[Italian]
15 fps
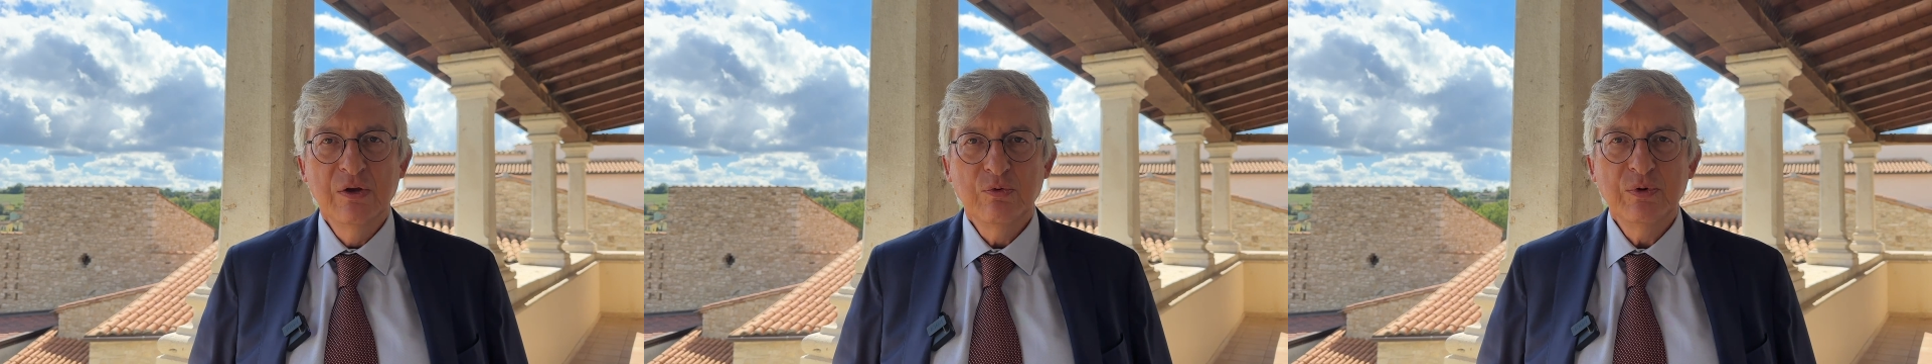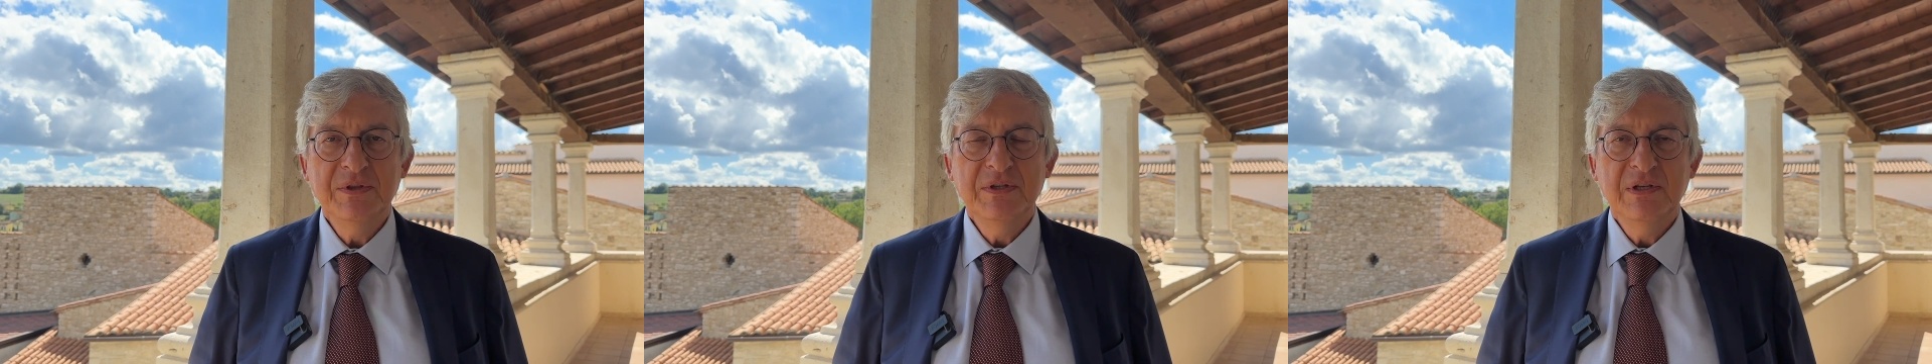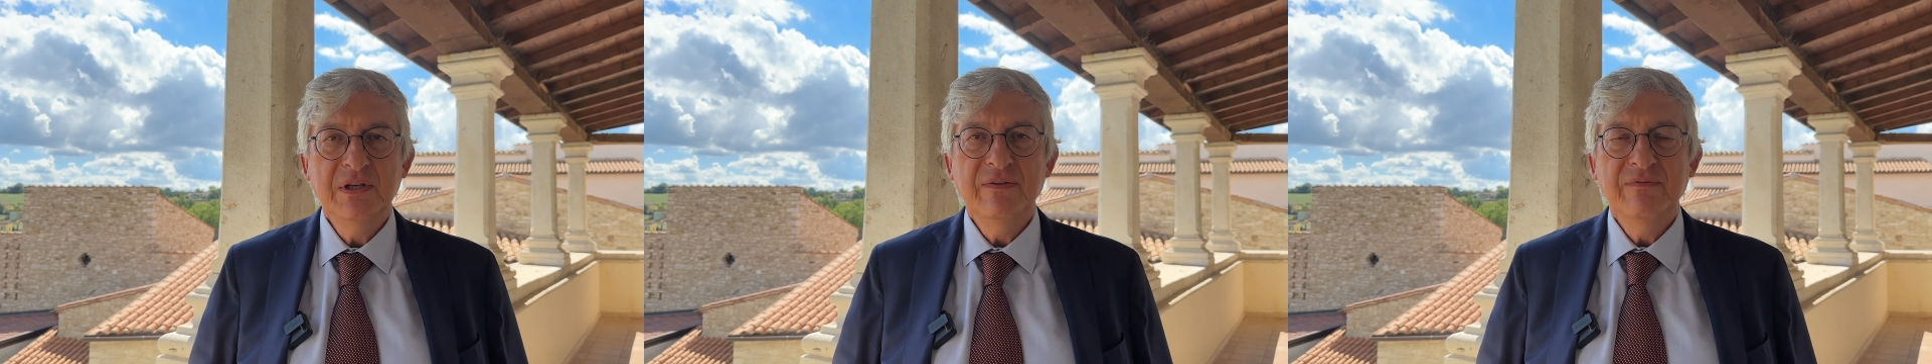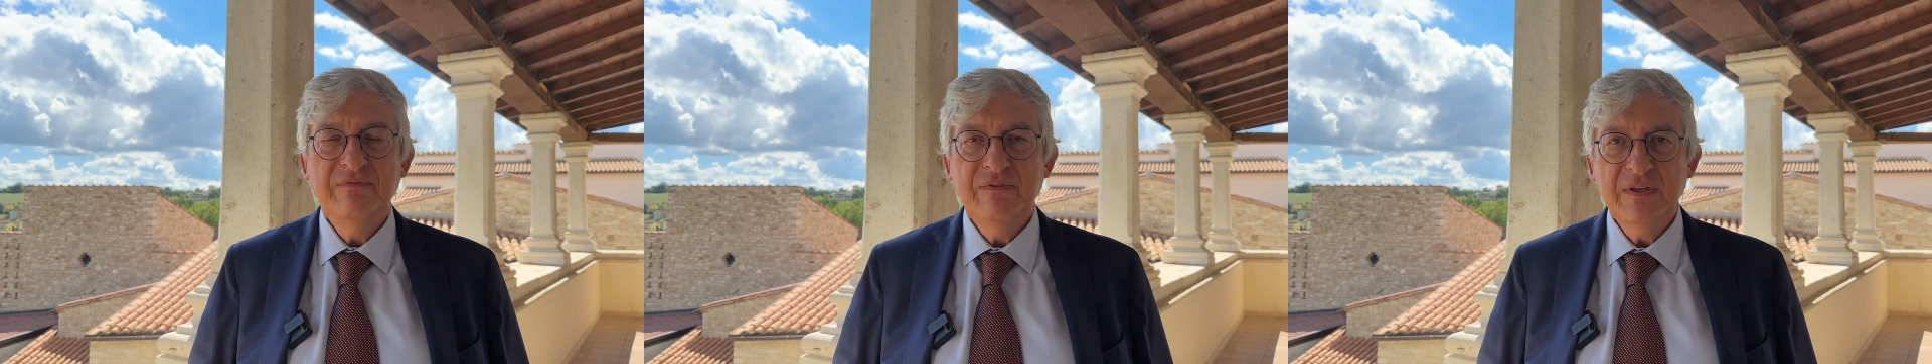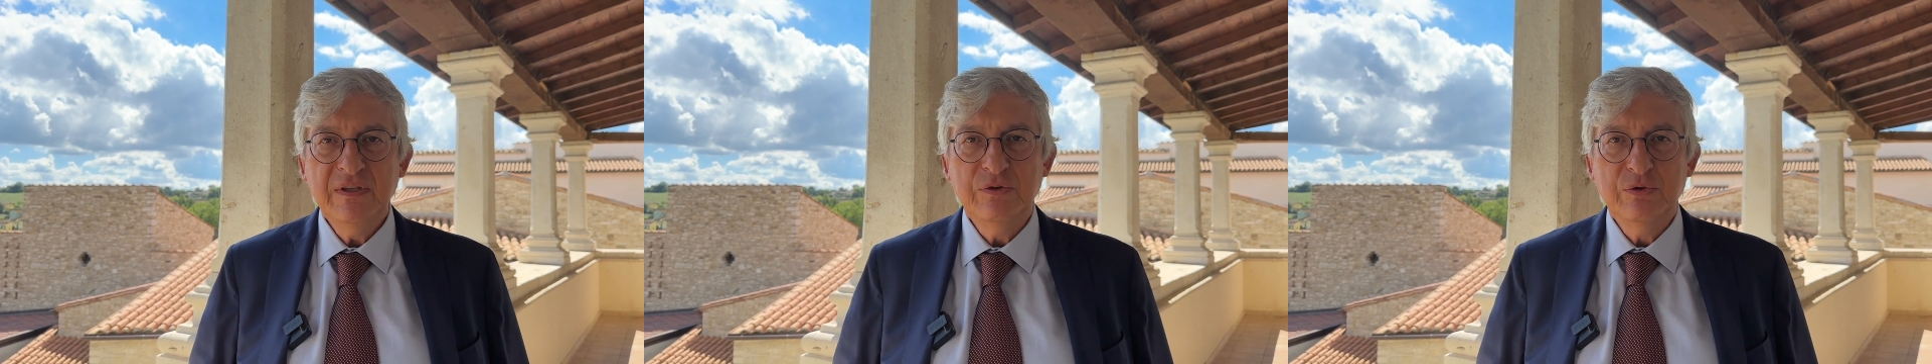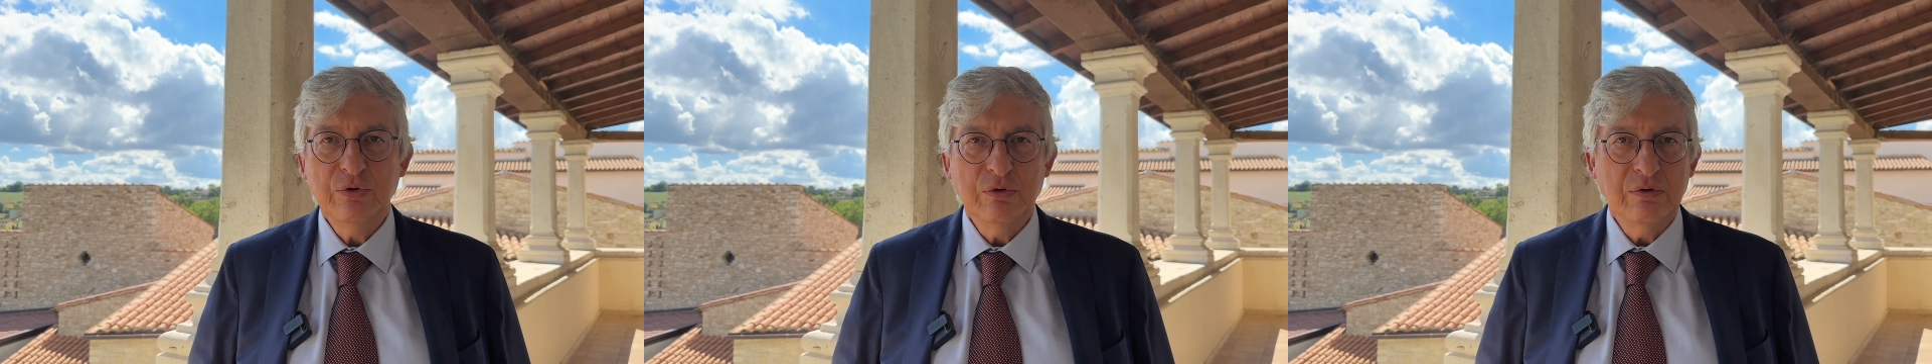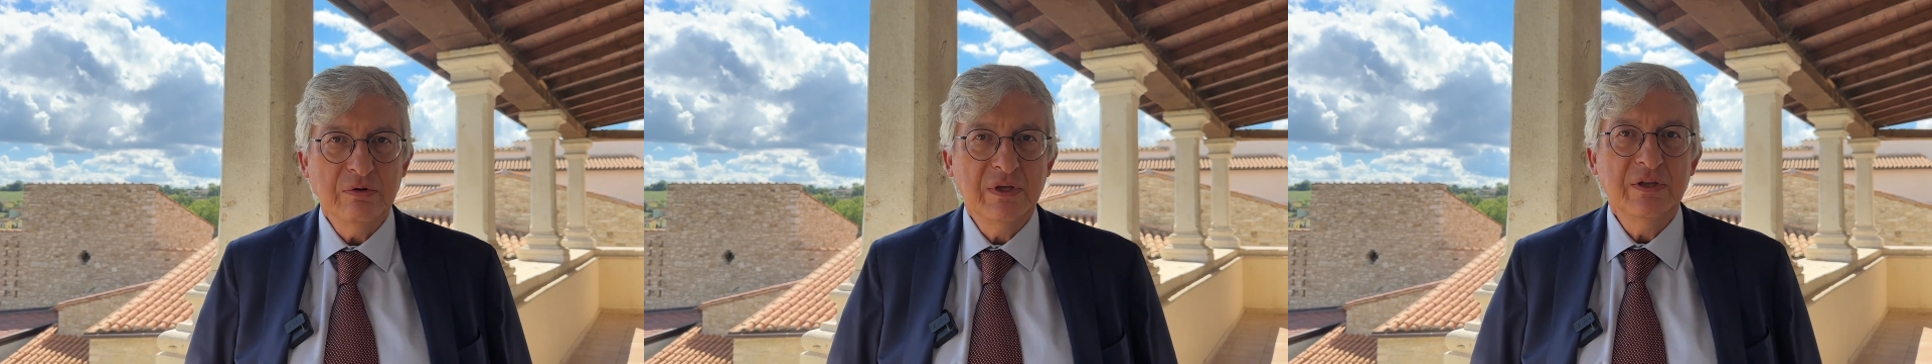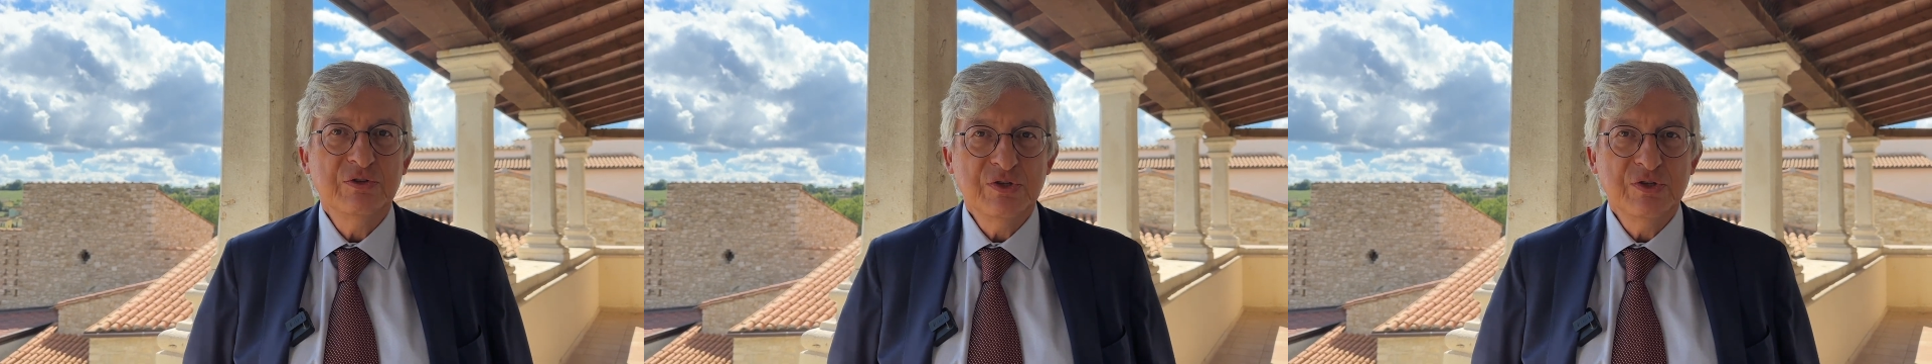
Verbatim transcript: Quindi l'invito che